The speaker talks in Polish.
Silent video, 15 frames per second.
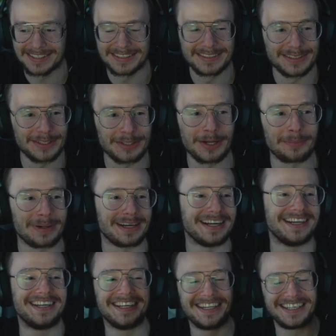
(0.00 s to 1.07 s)
No dobra.
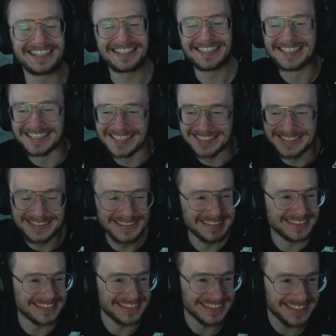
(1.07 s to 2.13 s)
No zaraz cię
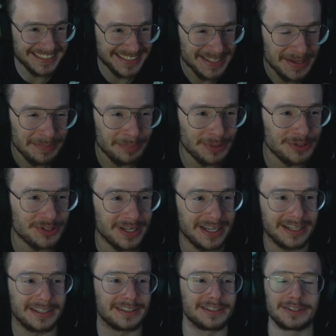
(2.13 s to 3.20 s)

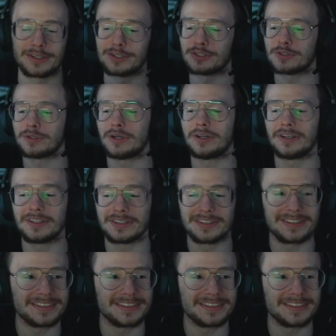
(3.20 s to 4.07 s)
Poczekaj, chodzi o...